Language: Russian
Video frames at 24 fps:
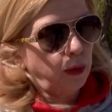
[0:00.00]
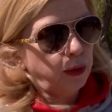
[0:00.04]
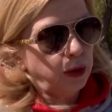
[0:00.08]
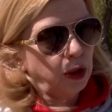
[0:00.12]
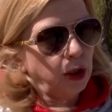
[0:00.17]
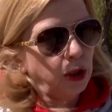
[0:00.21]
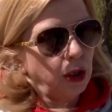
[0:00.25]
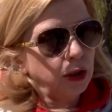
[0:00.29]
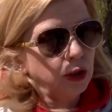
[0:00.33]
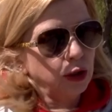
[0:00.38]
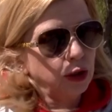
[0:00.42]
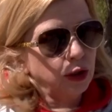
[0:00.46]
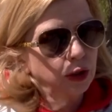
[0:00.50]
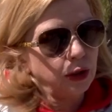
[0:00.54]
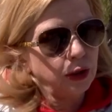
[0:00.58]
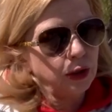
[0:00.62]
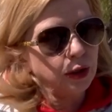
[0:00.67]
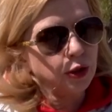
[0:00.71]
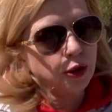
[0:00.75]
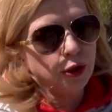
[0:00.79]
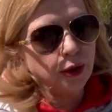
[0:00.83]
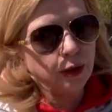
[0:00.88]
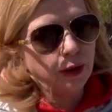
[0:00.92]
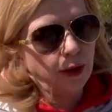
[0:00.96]
Вообще, конечно,
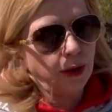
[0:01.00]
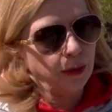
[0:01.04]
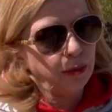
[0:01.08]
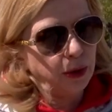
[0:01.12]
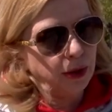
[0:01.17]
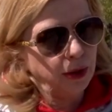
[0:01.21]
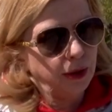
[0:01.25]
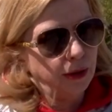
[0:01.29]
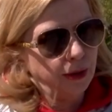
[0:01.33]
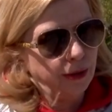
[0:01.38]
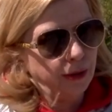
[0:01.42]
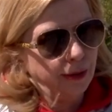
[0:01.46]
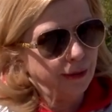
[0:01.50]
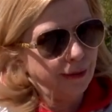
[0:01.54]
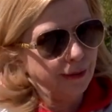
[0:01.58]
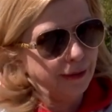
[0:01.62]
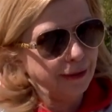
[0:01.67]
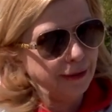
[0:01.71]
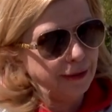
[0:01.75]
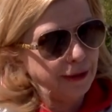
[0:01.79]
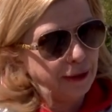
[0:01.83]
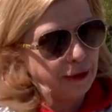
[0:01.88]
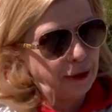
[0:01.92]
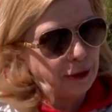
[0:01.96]
слышать это обидно.
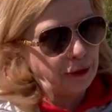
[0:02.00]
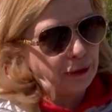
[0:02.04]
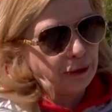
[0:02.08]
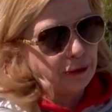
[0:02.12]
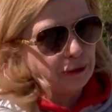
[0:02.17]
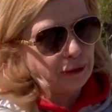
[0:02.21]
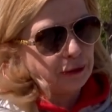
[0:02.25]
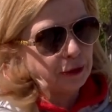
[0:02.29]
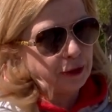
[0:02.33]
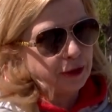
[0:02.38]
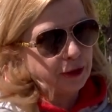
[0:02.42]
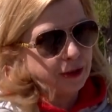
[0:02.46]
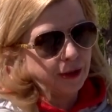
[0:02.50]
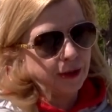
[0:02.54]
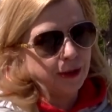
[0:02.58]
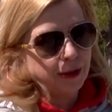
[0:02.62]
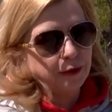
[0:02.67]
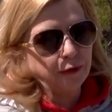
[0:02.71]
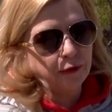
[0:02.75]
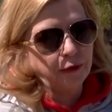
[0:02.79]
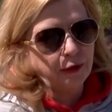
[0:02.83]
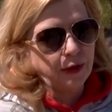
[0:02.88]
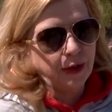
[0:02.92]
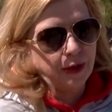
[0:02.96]
За родной город
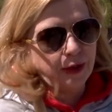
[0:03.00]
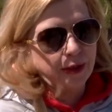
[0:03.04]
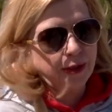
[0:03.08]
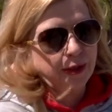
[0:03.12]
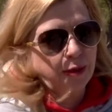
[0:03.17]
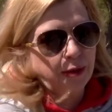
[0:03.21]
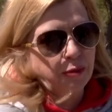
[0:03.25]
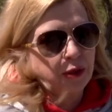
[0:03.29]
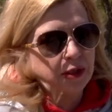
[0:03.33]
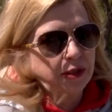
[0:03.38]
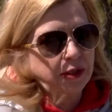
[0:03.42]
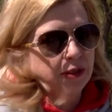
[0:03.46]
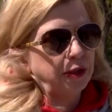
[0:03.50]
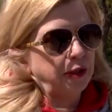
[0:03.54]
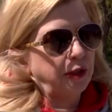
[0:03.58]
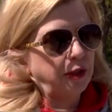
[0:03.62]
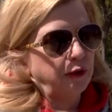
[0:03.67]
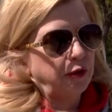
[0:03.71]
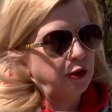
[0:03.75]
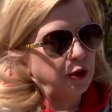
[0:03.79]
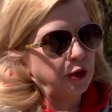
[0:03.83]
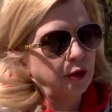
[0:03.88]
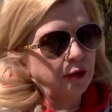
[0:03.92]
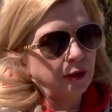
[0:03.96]
Саратов, я сама
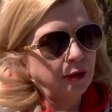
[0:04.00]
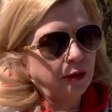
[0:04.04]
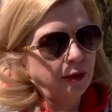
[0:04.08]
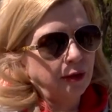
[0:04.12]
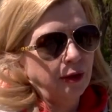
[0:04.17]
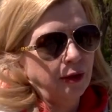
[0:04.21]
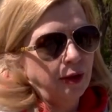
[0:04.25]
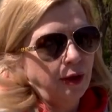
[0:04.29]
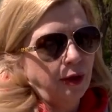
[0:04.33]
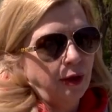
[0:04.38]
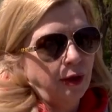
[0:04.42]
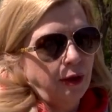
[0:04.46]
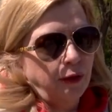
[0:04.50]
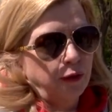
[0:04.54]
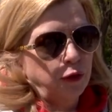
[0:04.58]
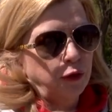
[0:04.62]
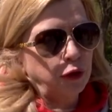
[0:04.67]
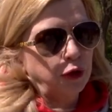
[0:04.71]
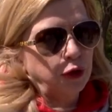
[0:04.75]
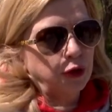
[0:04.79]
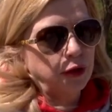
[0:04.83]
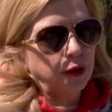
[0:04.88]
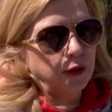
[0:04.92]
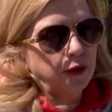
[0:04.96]
саратовчанка,
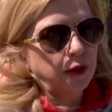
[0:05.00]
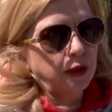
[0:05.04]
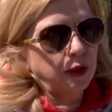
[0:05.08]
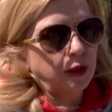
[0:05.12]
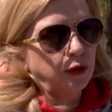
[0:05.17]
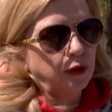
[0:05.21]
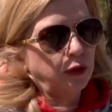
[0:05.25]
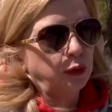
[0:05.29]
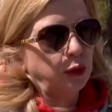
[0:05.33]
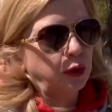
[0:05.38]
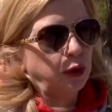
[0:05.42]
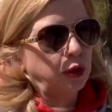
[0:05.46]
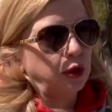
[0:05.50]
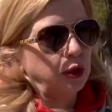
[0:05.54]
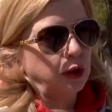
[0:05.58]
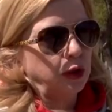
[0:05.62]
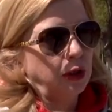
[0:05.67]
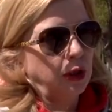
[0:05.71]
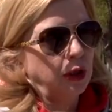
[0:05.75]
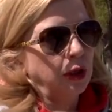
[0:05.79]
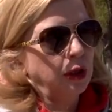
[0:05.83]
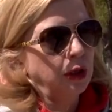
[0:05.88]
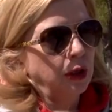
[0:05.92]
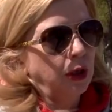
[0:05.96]
всю жизнь здесь в Саратове
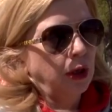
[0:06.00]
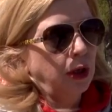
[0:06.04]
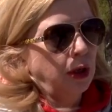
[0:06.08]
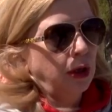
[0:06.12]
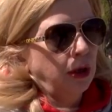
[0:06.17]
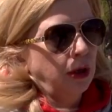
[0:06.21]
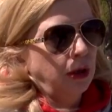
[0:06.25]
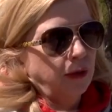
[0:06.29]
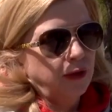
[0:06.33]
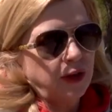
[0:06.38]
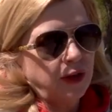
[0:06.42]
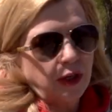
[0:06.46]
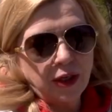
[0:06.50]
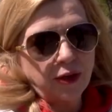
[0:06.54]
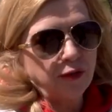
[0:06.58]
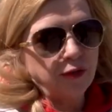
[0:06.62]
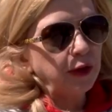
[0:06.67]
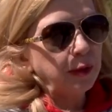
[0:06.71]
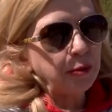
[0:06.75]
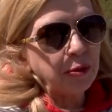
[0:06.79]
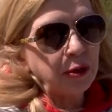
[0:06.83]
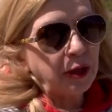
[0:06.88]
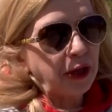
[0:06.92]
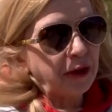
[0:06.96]
прожила. Всякие
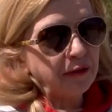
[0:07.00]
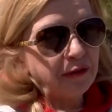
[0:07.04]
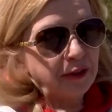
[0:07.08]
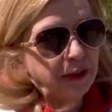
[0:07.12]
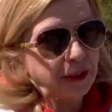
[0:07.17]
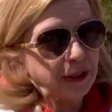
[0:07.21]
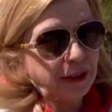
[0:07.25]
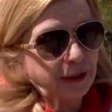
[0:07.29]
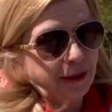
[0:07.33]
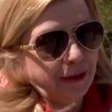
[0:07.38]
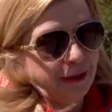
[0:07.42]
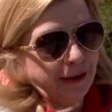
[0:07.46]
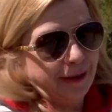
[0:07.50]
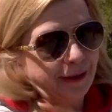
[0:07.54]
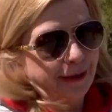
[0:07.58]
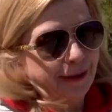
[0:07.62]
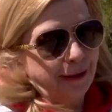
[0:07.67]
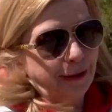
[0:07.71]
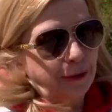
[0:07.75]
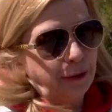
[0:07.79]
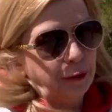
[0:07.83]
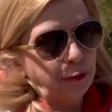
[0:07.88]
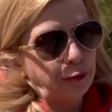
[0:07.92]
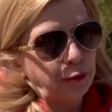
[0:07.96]
времена видела,
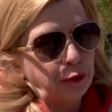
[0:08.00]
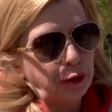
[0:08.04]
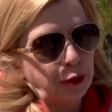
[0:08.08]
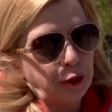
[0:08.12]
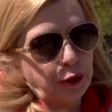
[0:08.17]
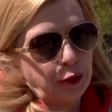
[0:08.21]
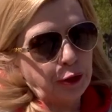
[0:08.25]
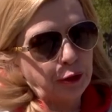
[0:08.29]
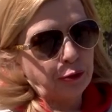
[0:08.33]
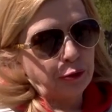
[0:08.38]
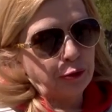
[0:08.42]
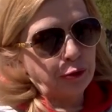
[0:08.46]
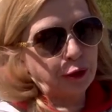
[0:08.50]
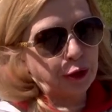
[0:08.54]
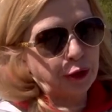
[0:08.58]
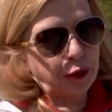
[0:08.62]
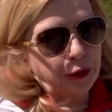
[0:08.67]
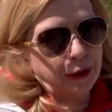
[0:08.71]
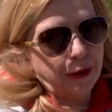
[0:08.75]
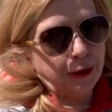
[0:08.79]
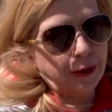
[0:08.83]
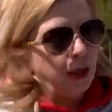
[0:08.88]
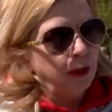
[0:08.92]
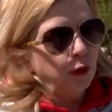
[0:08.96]
и лучшие, и
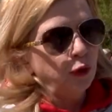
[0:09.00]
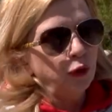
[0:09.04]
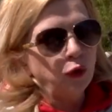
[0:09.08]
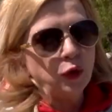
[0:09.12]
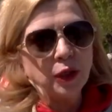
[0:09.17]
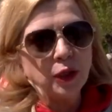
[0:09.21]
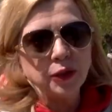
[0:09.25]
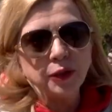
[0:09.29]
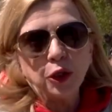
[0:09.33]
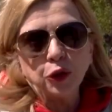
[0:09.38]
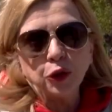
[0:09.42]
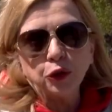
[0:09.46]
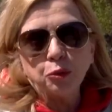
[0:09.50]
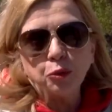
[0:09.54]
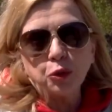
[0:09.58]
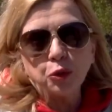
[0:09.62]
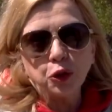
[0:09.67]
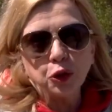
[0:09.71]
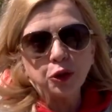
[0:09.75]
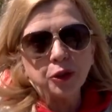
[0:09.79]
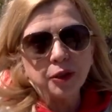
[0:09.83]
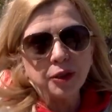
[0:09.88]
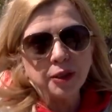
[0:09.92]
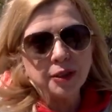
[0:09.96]
худшие. Но ну, я так думаю,
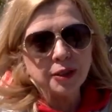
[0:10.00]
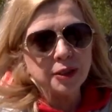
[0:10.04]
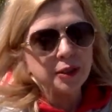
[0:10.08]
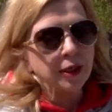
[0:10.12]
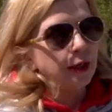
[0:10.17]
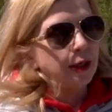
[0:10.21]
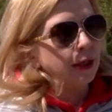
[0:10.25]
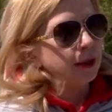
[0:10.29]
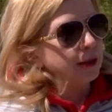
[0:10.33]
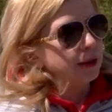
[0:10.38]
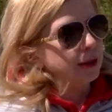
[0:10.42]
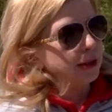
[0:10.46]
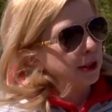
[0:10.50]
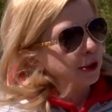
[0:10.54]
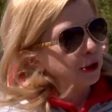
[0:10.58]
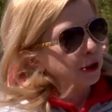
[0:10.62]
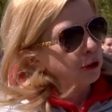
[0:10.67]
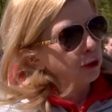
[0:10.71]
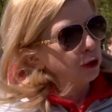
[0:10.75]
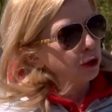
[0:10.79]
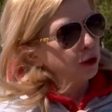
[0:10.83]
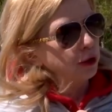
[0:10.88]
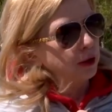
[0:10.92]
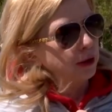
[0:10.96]
что это не зря, это
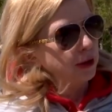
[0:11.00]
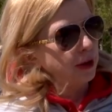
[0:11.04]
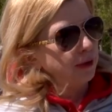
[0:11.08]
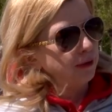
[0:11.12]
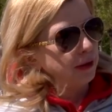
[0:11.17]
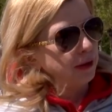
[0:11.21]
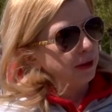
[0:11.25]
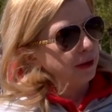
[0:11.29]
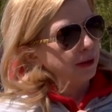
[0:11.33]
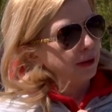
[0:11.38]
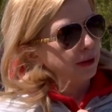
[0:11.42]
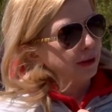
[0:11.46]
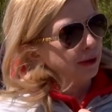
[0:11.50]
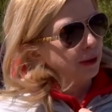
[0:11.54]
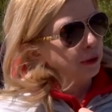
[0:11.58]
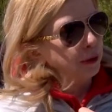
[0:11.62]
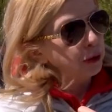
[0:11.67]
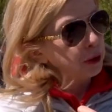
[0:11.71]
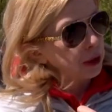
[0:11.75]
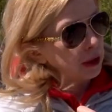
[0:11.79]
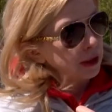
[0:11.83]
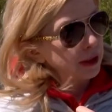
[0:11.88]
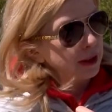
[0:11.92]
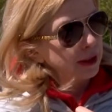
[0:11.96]
заслуженно, наверное.
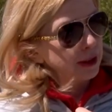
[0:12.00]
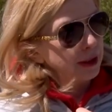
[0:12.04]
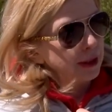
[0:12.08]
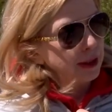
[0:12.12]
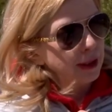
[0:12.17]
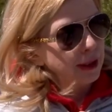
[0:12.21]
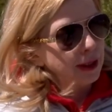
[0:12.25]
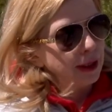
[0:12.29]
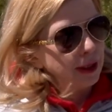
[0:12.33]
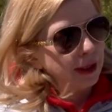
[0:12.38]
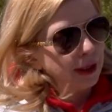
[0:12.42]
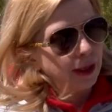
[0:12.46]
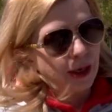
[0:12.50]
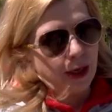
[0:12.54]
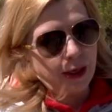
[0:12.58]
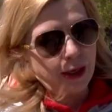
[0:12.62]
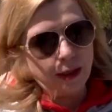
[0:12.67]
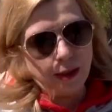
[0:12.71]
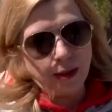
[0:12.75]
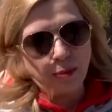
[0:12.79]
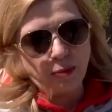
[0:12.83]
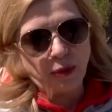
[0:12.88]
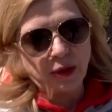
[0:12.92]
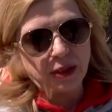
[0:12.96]
Люди оценили, и
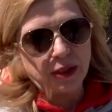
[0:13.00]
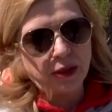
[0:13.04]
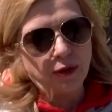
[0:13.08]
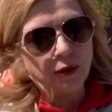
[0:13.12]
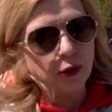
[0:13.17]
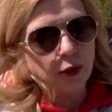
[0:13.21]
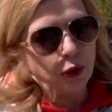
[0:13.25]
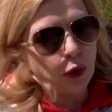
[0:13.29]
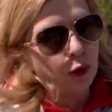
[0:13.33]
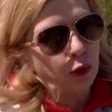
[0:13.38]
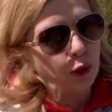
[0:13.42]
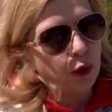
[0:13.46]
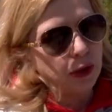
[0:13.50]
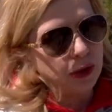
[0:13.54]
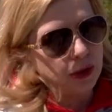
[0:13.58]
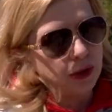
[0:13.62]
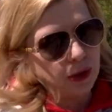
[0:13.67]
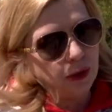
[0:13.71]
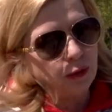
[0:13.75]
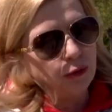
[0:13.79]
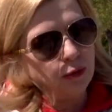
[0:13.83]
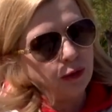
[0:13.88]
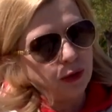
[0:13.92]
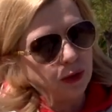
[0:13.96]
они поставили такую
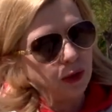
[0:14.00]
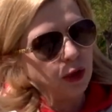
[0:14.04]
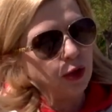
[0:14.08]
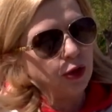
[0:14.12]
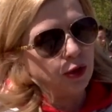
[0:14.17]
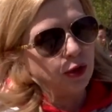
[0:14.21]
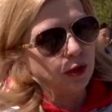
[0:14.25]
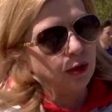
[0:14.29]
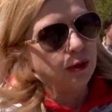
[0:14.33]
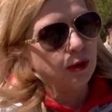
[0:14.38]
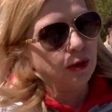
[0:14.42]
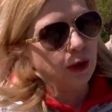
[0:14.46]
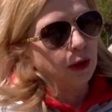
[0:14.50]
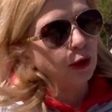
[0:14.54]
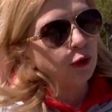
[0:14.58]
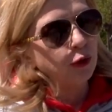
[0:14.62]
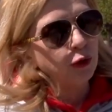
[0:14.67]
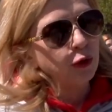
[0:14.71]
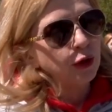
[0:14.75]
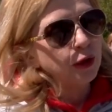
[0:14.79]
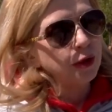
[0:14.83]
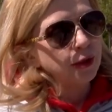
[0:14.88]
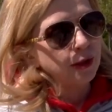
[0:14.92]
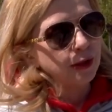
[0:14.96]
оценку, значит, так
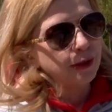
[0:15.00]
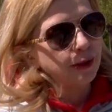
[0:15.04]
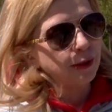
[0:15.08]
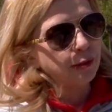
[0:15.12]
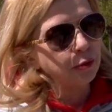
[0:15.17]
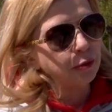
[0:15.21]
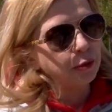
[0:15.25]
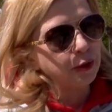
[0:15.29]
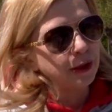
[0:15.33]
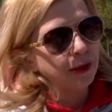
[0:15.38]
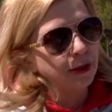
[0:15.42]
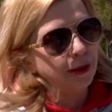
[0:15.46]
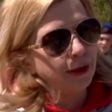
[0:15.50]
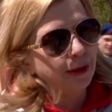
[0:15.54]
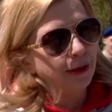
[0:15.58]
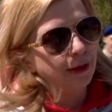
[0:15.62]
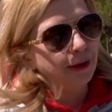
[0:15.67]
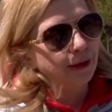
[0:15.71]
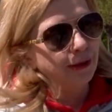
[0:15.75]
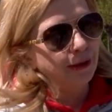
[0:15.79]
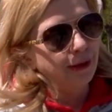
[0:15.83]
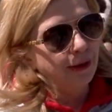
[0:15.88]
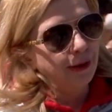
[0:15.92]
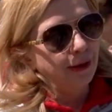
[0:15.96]
оно и есть на самом деле.
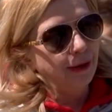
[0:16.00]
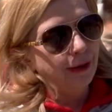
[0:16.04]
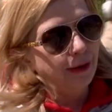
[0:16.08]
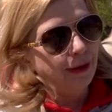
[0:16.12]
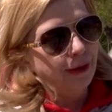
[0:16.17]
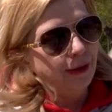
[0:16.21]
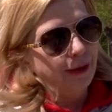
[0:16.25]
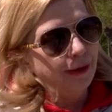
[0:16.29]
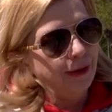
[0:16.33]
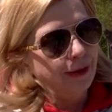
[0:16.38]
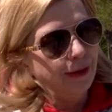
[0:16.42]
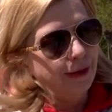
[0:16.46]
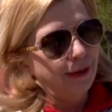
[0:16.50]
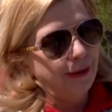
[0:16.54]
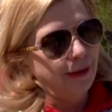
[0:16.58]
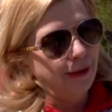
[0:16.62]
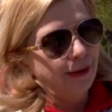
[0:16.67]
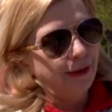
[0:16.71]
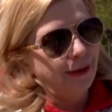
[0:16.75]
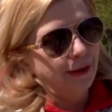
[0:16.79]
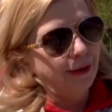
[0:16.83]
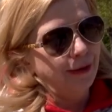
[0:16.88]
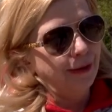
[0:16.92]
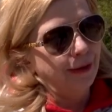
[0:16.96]
А вы как
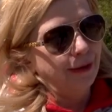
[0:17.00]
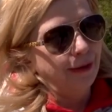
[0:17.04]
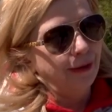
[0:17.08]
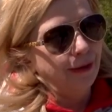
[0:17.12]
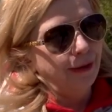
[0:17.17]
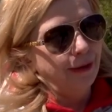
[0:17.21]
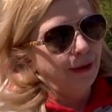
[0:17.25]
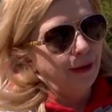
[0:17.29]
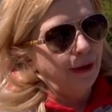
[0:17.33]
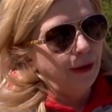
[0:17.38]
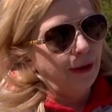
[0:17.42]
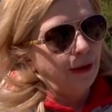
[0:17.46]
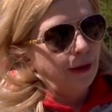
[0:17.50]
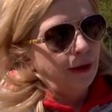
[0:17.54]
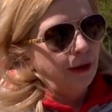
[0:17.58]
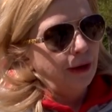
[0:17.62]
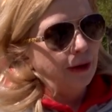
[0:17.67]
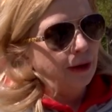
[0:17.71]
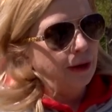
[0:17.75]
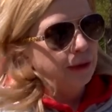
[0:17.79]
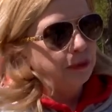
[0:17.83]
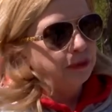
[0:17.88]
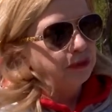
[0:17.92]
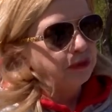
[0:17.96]
оцениваете? Вот лично вы
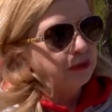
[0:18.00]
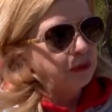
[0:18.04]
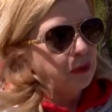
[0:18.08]
интересно.